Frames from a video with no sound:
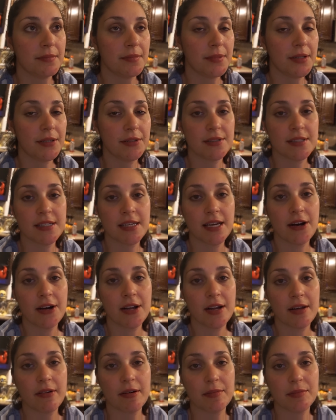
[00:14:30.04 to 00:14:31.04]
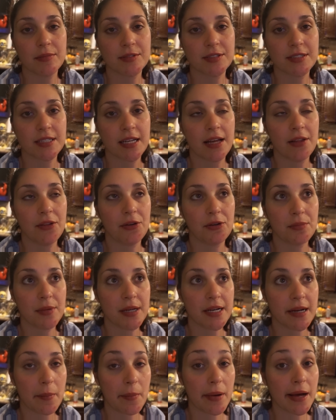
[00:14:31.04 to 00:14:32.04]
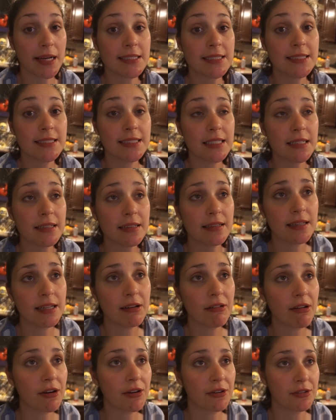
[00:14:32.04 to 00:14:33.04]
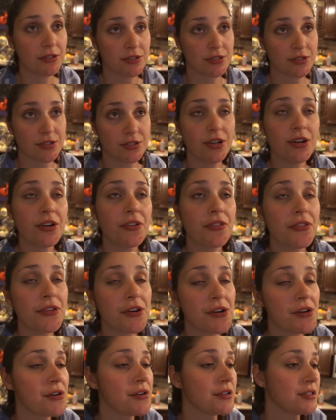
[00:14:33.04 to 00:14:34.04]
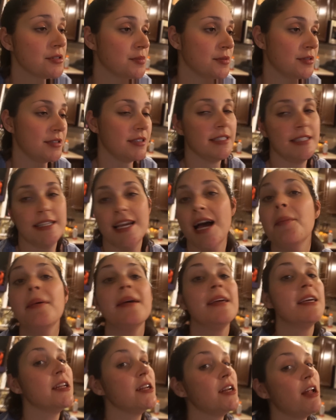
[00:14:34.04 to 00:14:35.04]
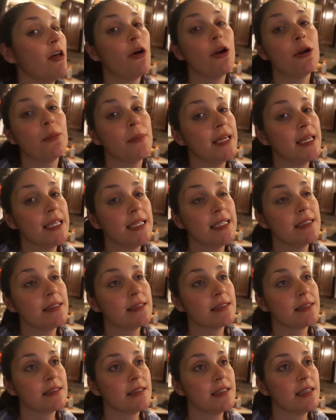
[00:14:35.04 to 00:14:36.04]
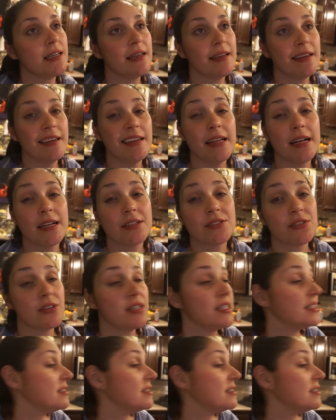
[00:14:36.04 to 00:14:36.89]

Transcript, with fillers: pero sí, ahora vamos a dormir a Maxi y luego nosotros. Porque ya me quiere ir a dormir. Ahora. ya son